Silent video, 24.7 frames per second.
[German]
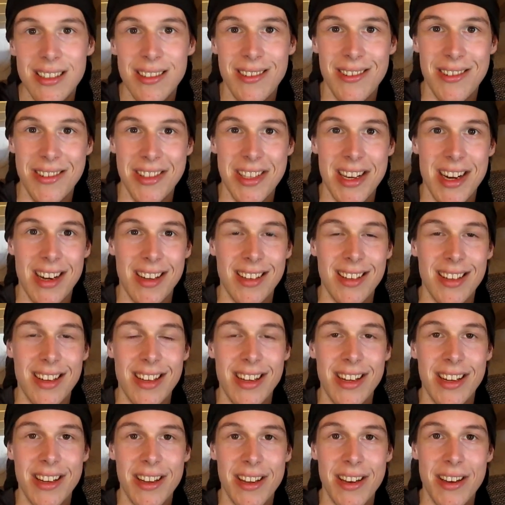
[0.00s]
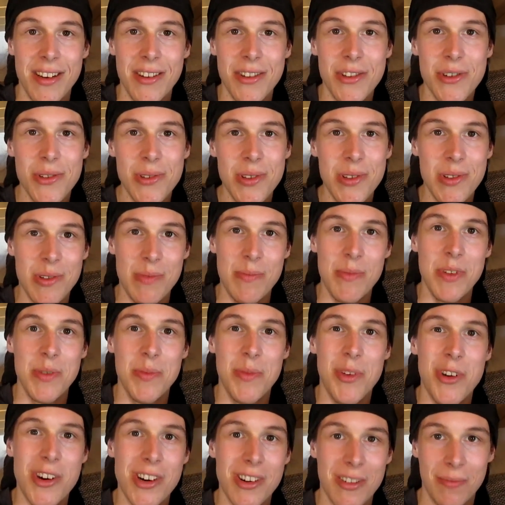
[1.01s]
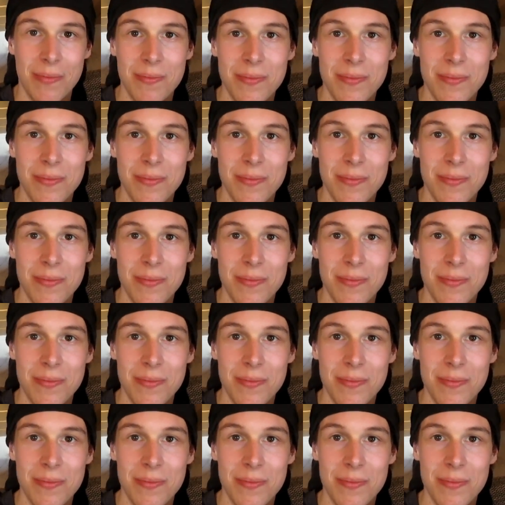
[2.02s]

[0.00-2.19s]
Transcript: und sage daher dann Tschüss und bis morgen.